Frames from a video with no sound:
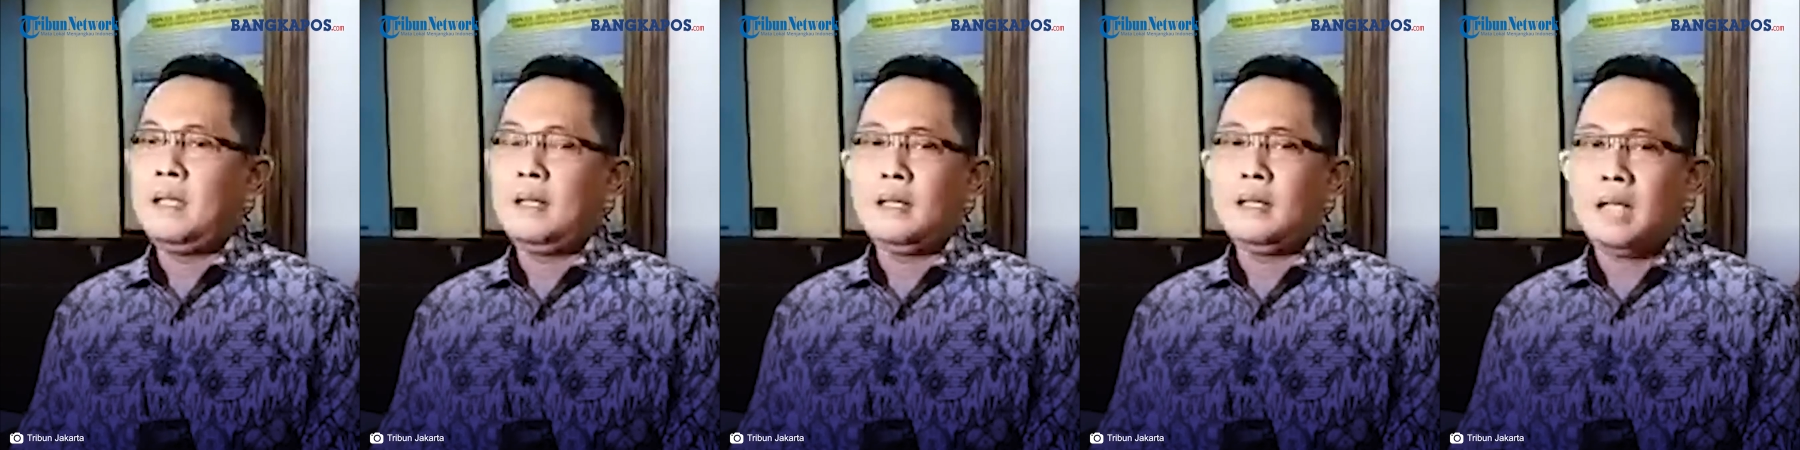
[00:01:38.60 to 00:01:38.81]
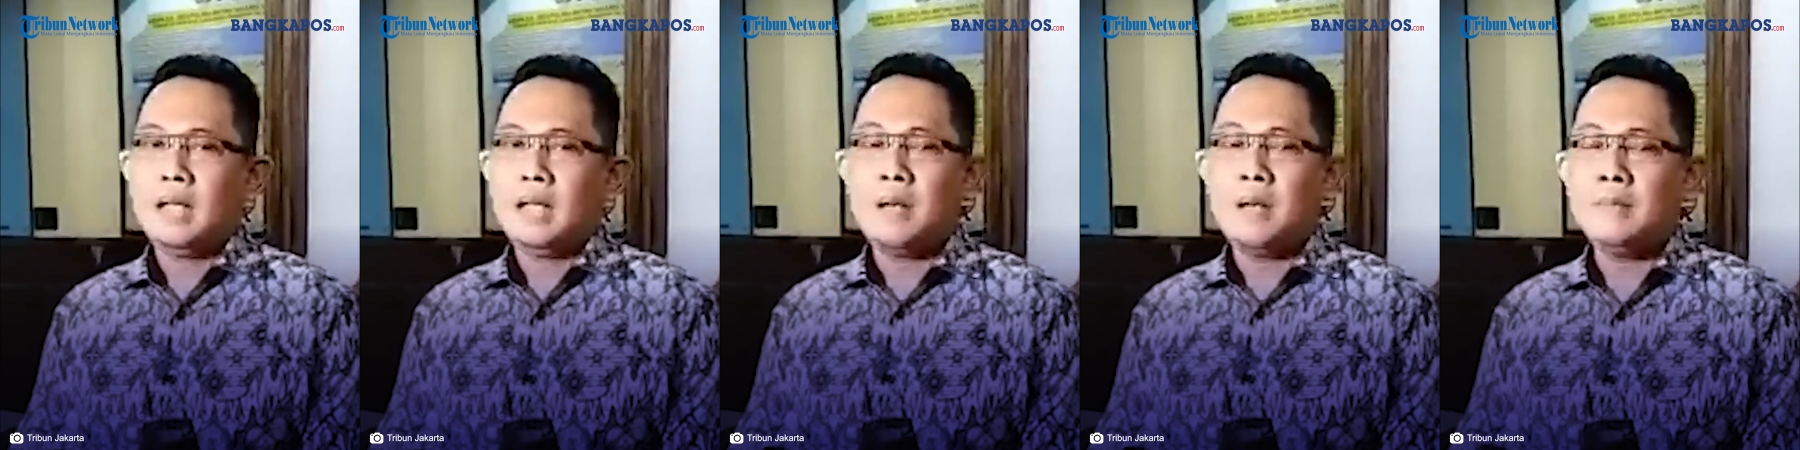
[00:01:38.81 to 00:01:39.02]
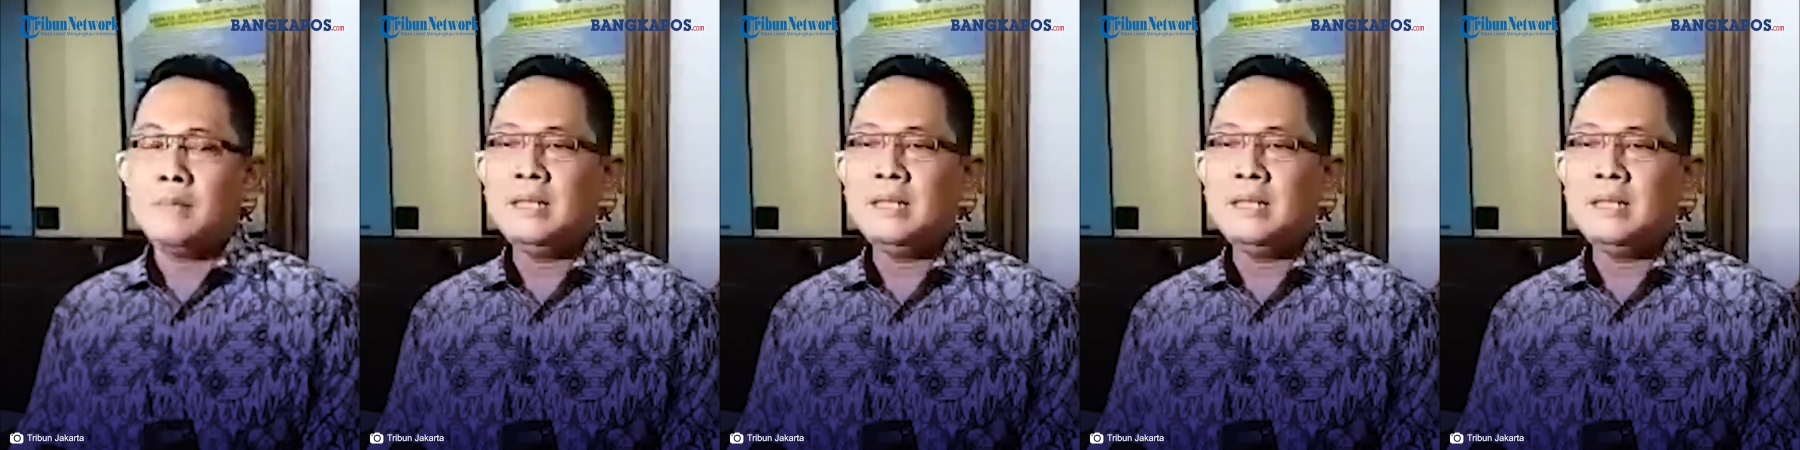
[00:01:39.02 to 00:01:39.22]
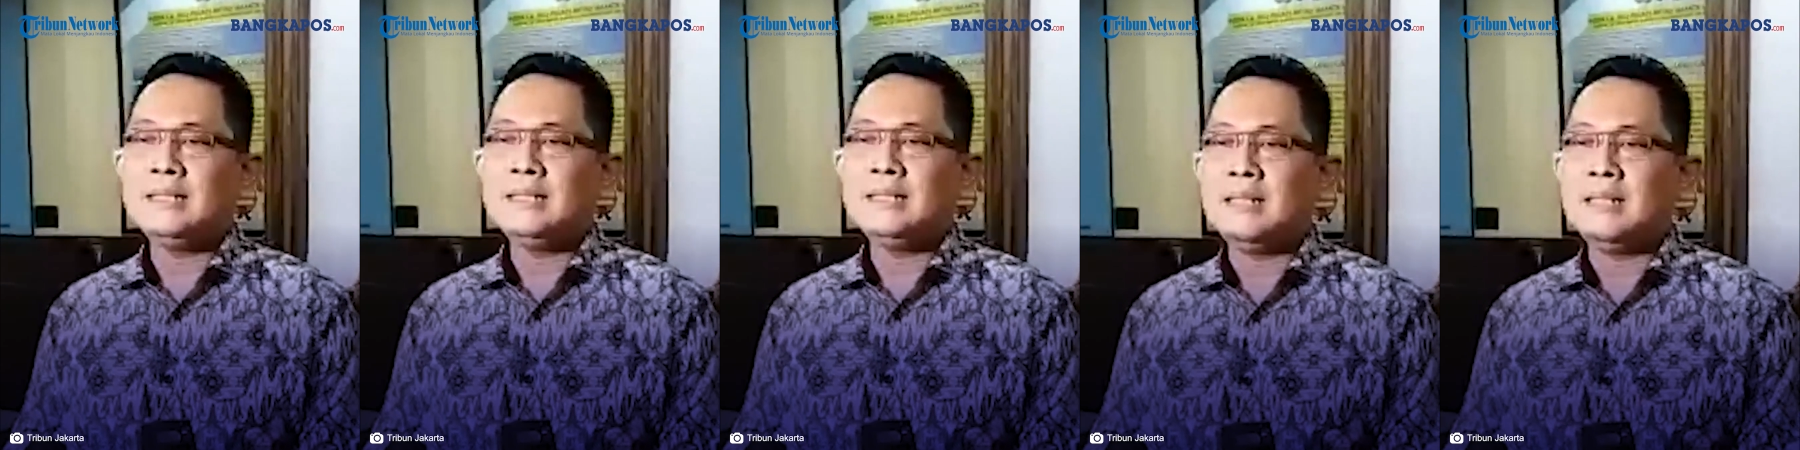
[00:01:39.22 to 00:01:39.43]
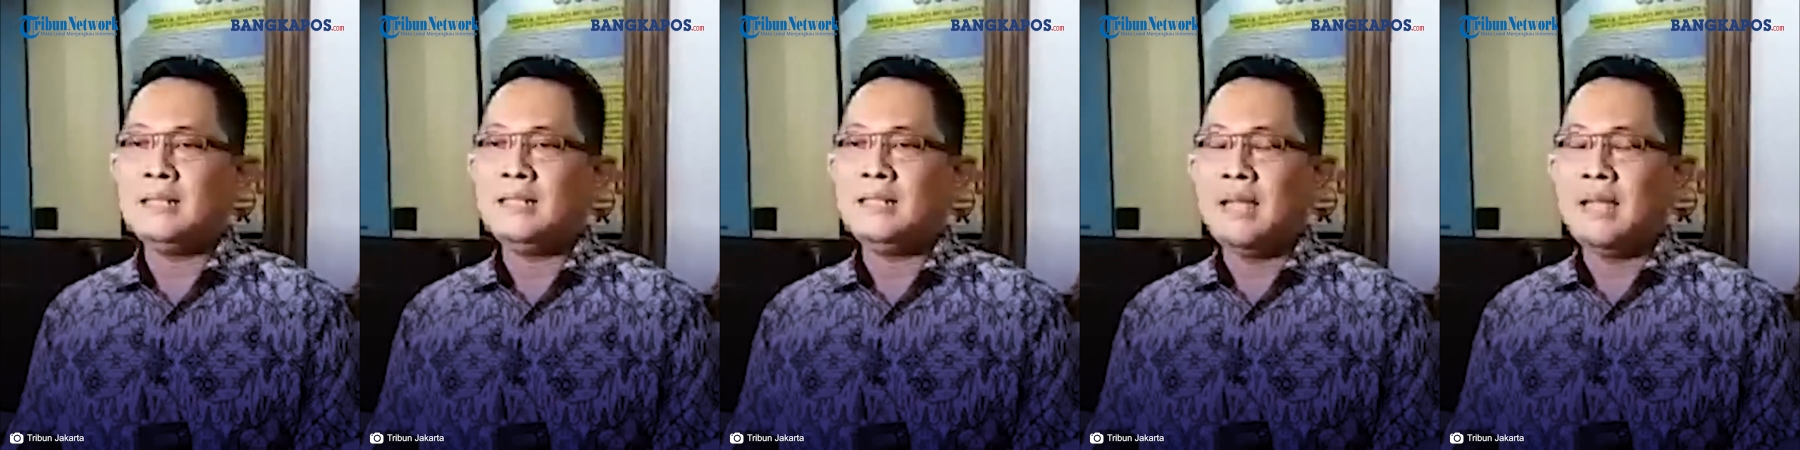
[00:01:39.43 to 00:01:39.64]
Kami
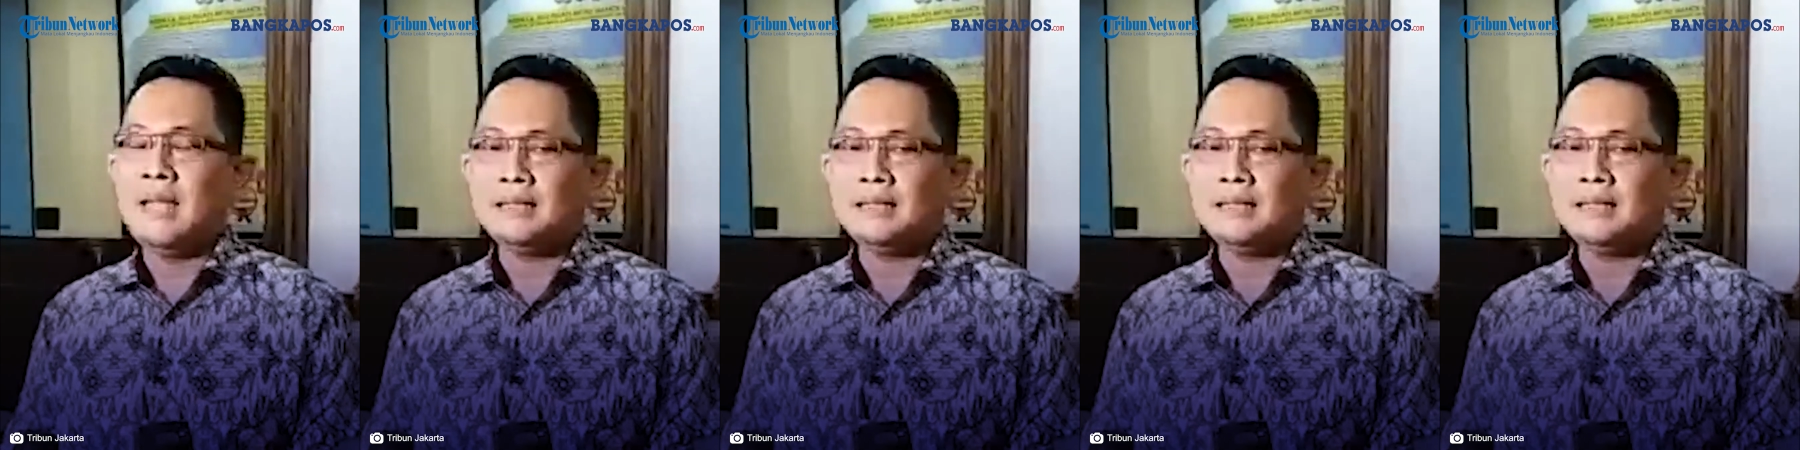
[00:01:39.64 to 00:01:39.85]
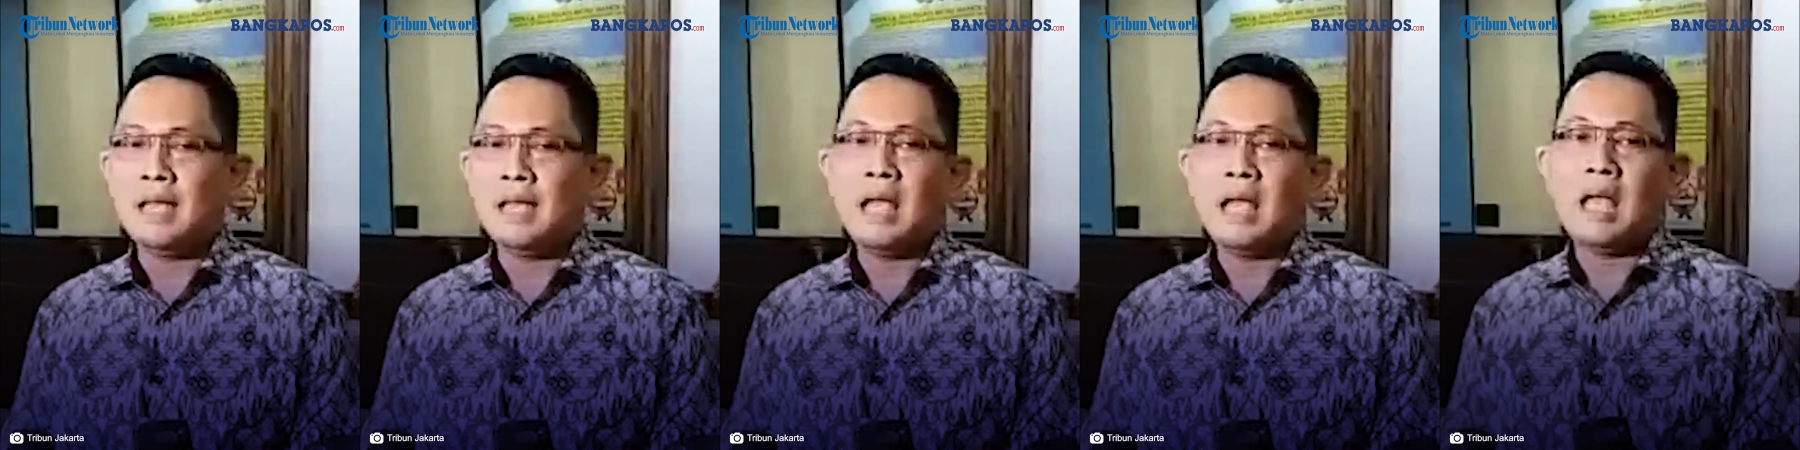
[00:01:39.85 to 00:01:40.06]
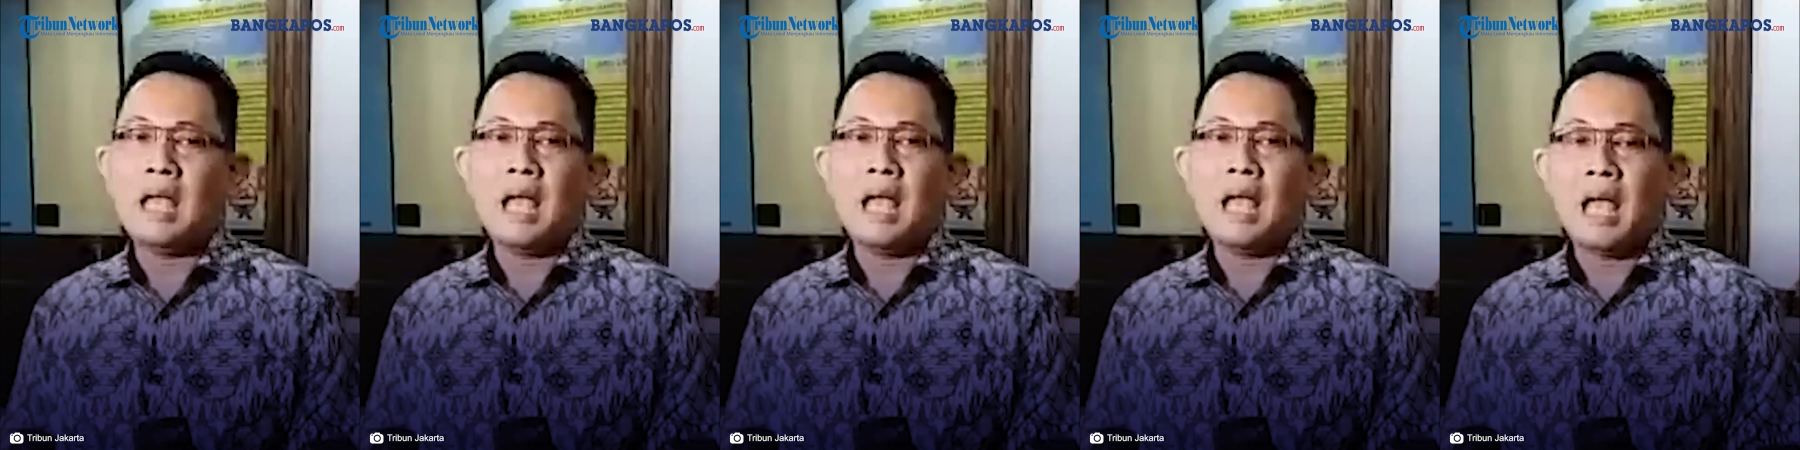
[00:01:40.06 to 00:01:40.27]
senantiasa